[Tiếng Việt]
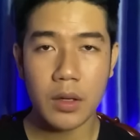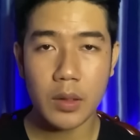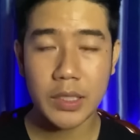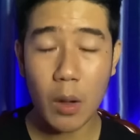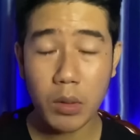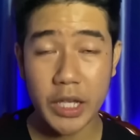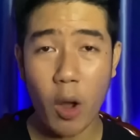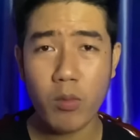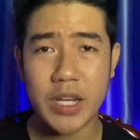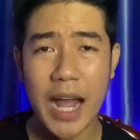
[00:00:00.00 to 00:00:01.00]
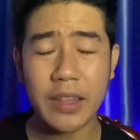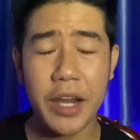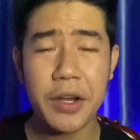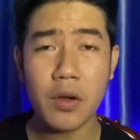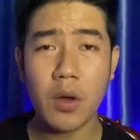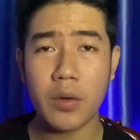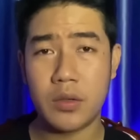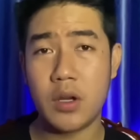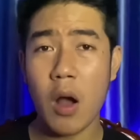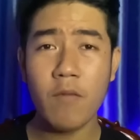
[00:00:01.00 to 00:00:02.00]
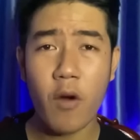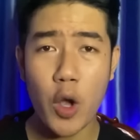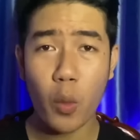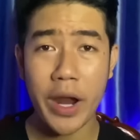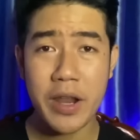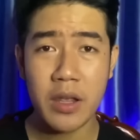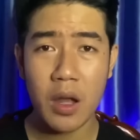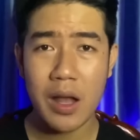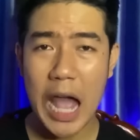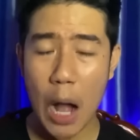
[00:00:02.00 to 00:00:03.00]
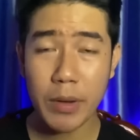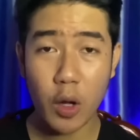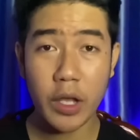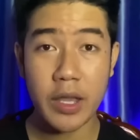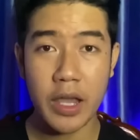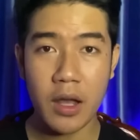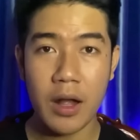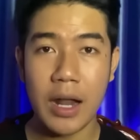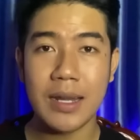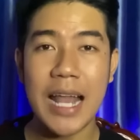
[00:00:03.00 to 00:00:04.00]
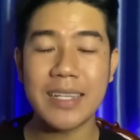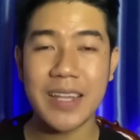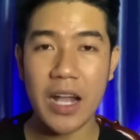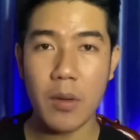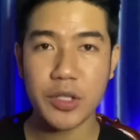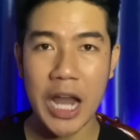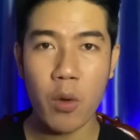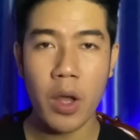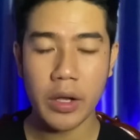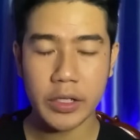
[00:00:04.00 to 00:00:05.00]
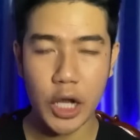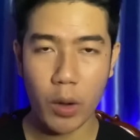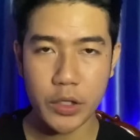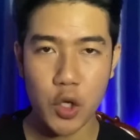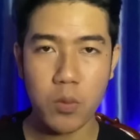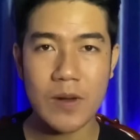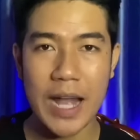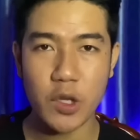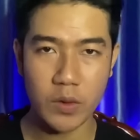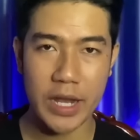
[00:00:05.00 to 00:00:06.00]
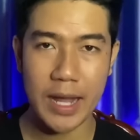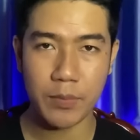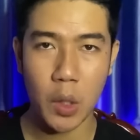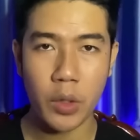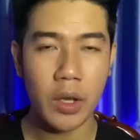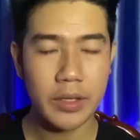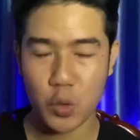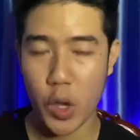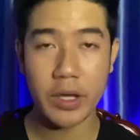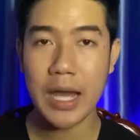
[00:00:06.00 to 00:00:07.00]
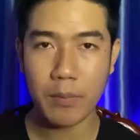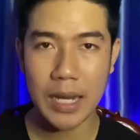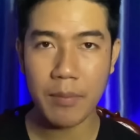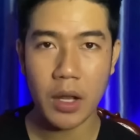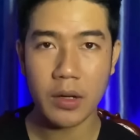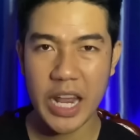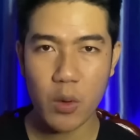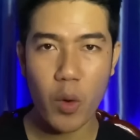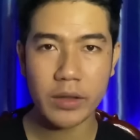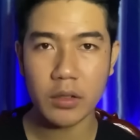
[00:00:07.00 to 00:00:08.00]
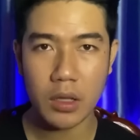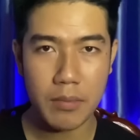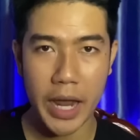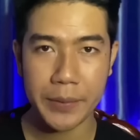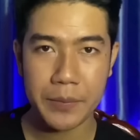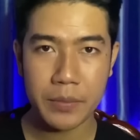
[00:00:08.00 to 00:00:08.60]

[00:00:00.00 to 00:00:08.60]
xong thì ông trả tiền nước rồi ông vội quay đi ông mới nói với chị á là sáng hôm sau kêu anh trúc ra chỗ này gặp tôi chuyện gấp lắm liên quan tới tính mạng